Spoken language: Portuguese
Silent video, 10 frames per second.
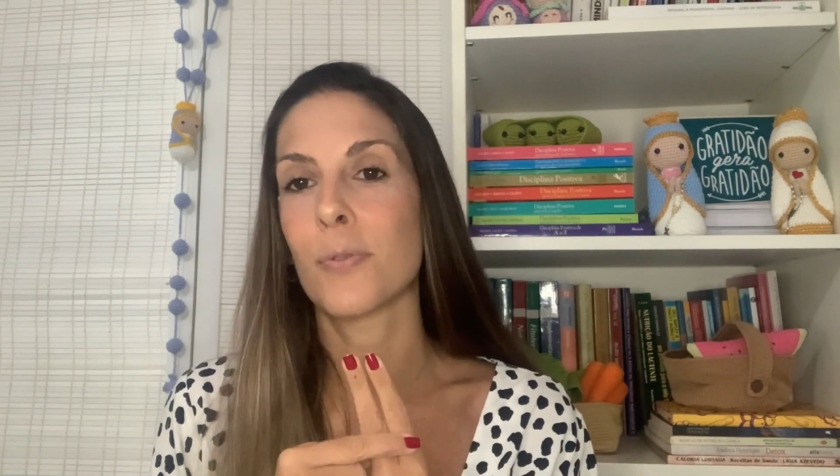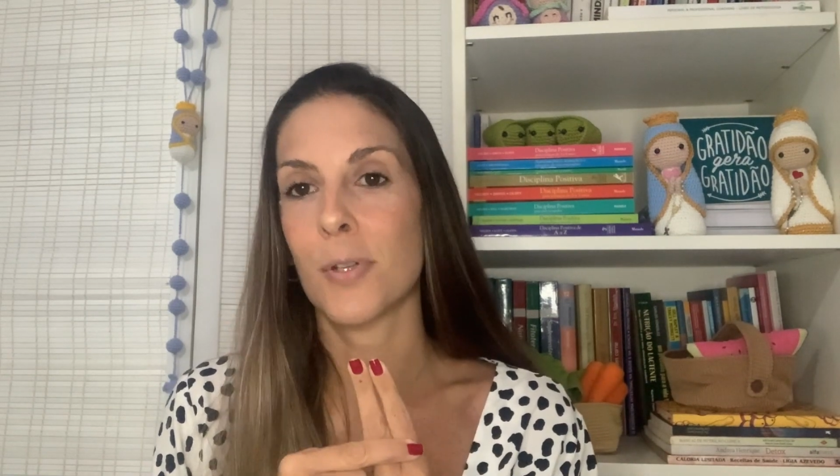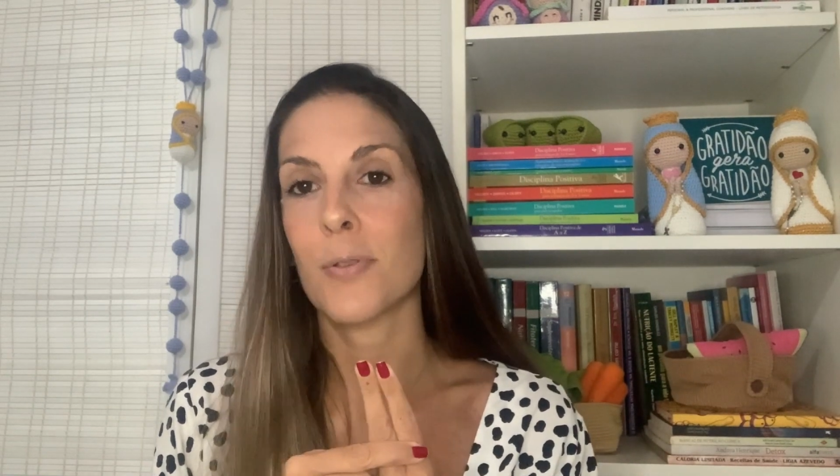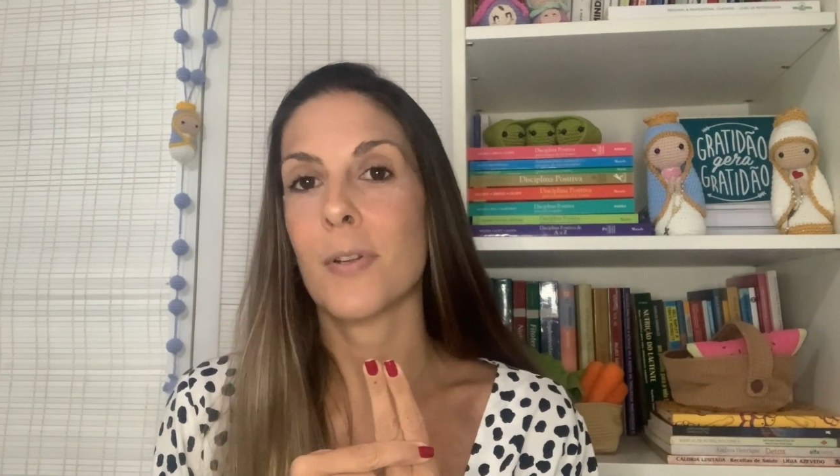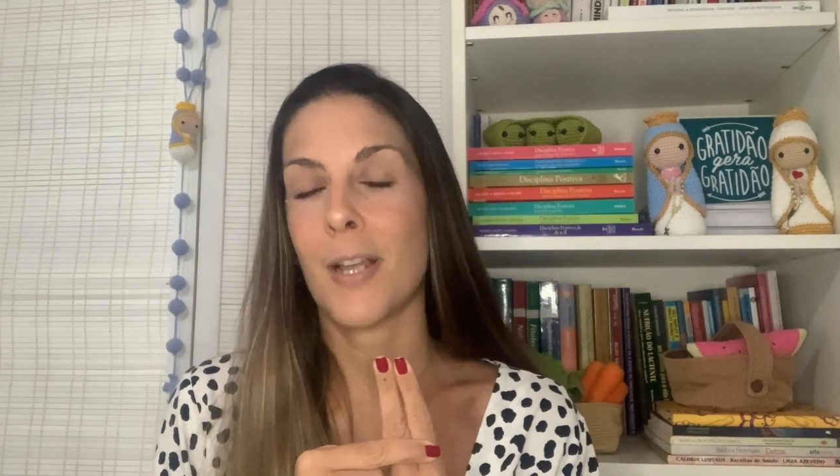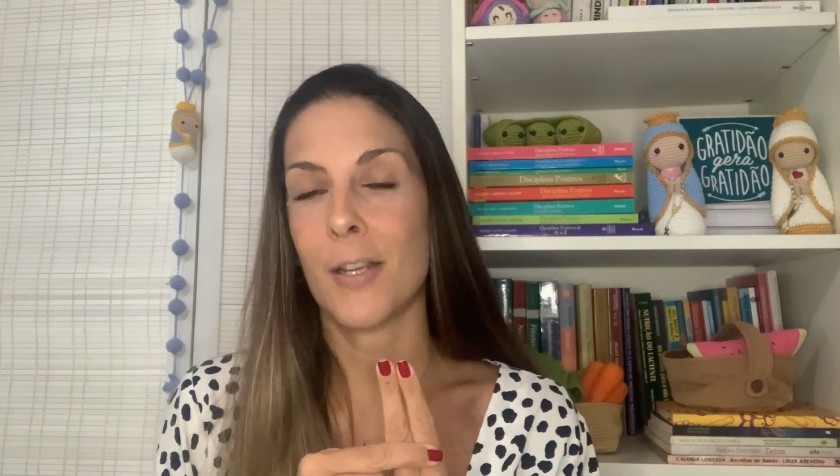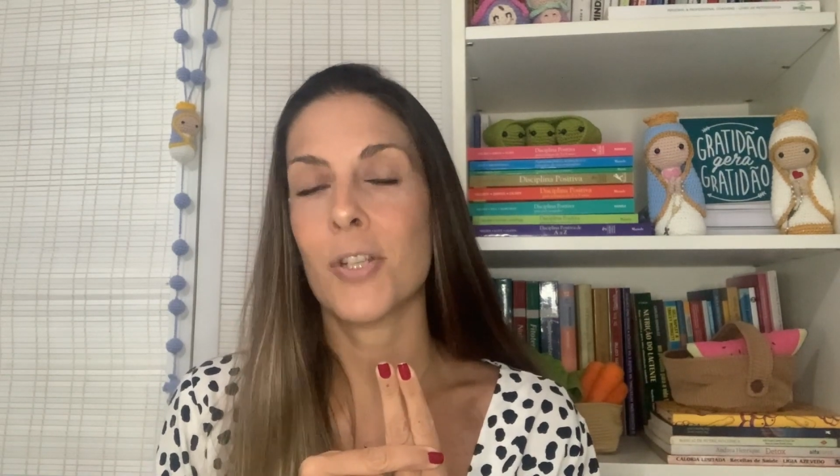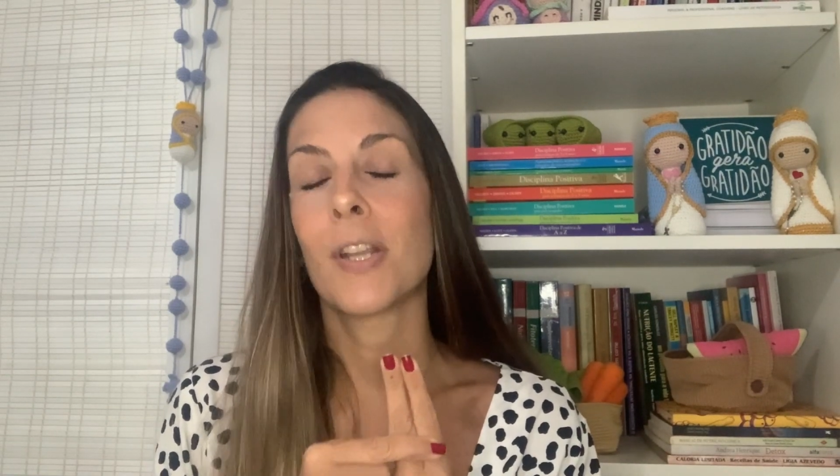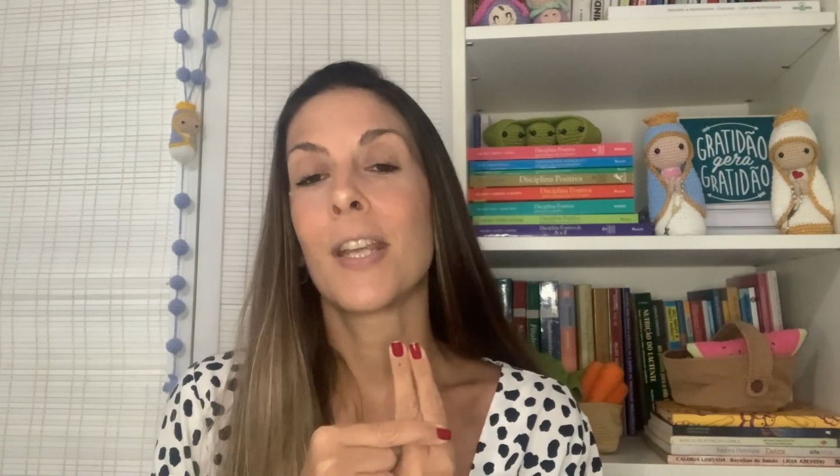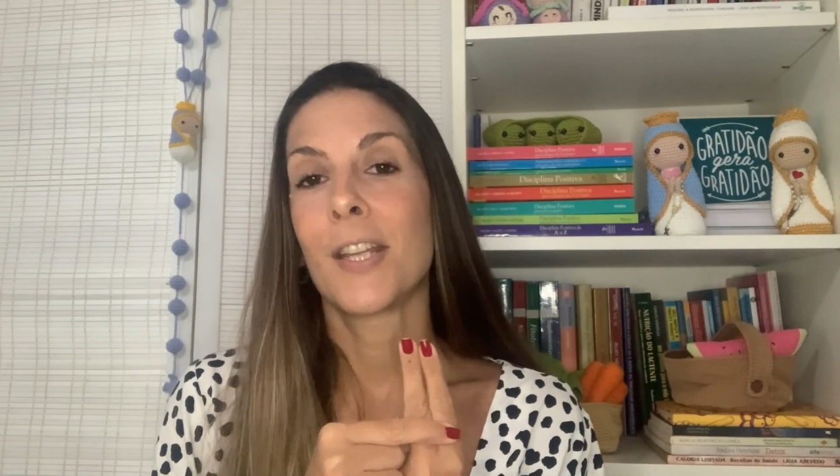
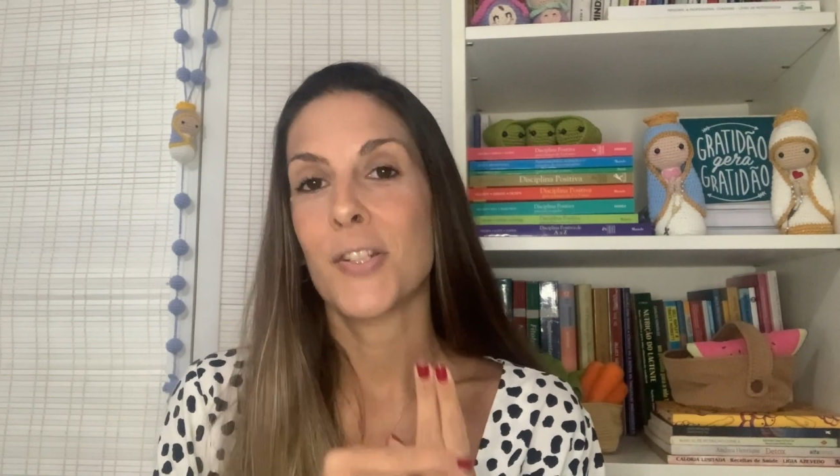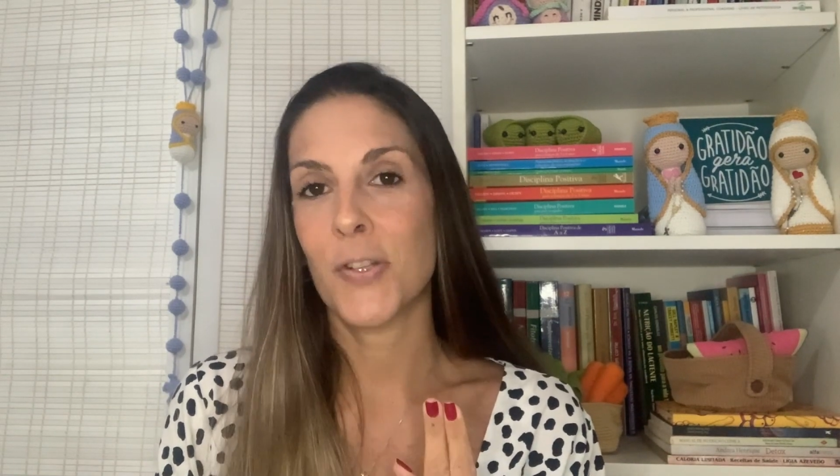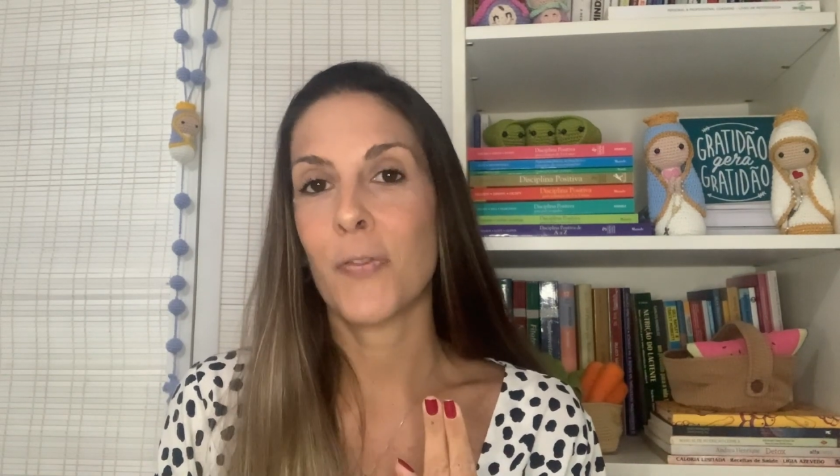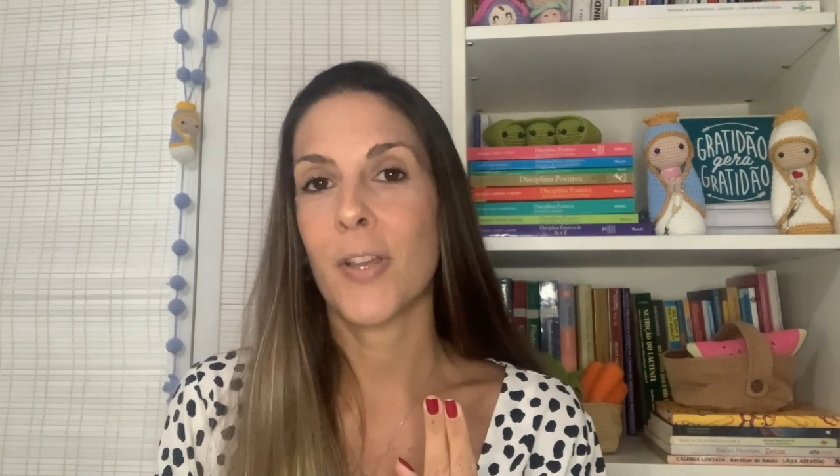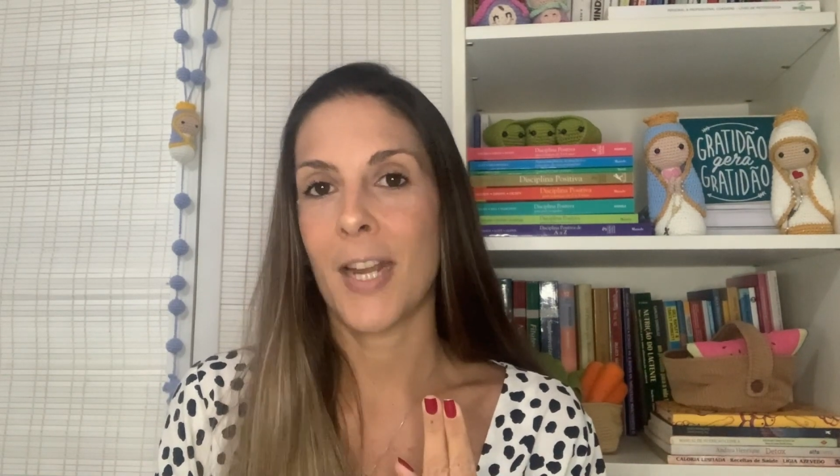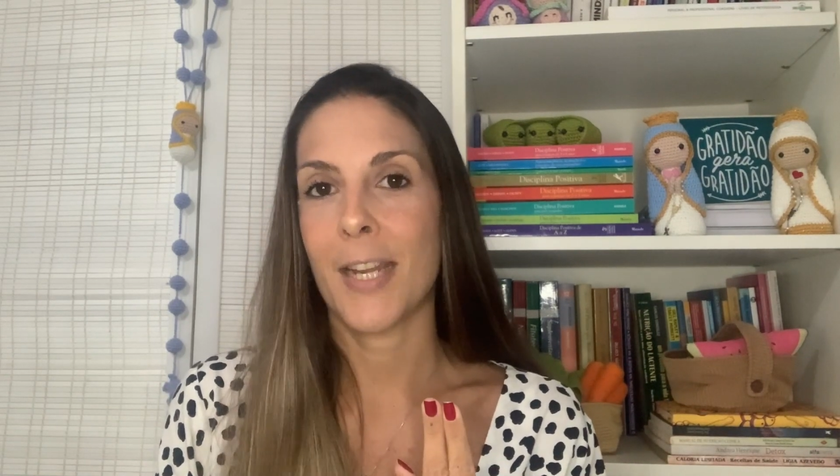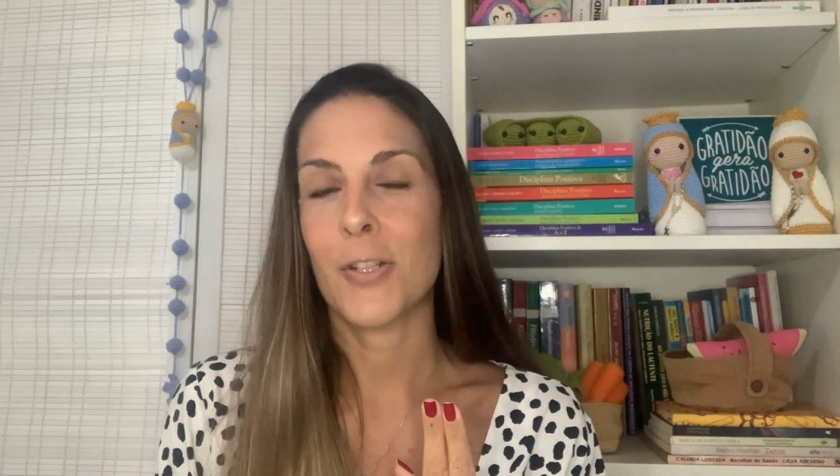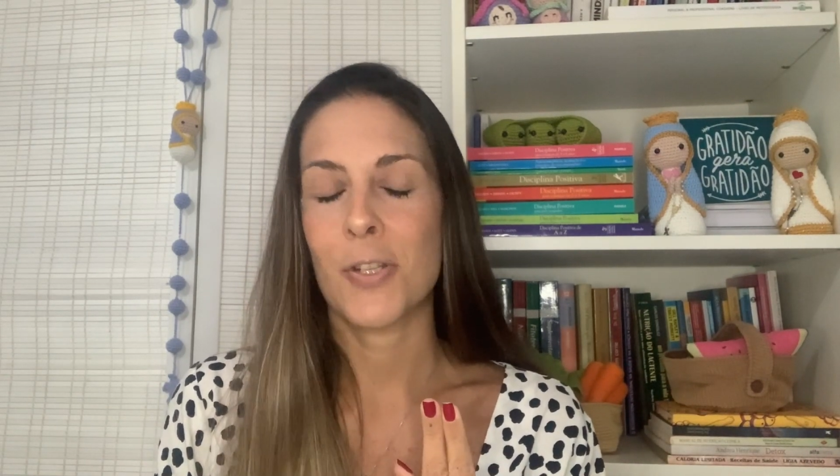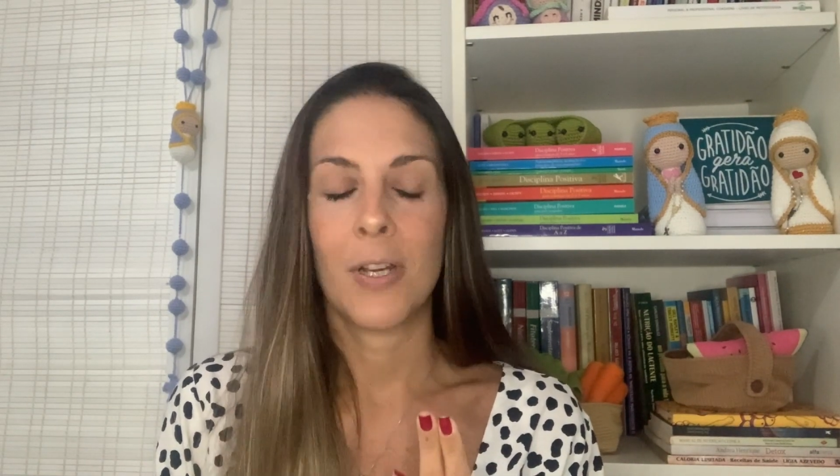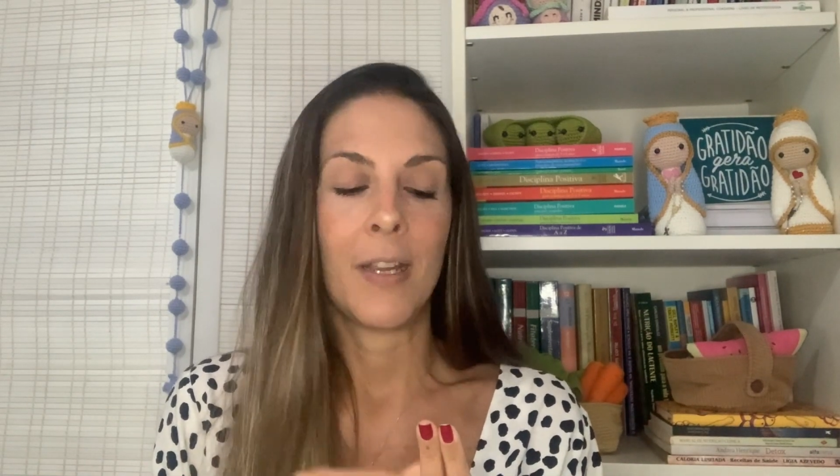nutricionais
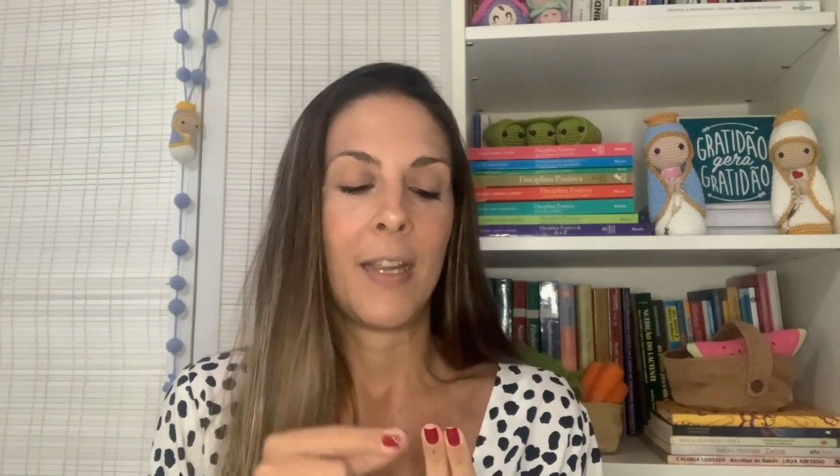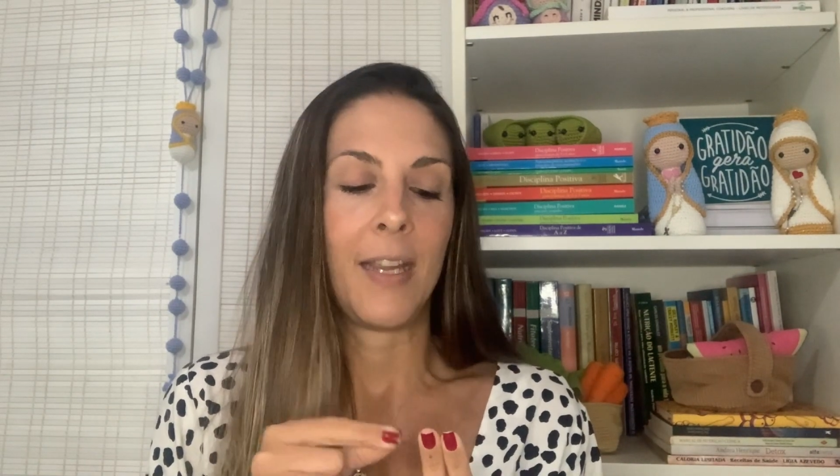diferentes.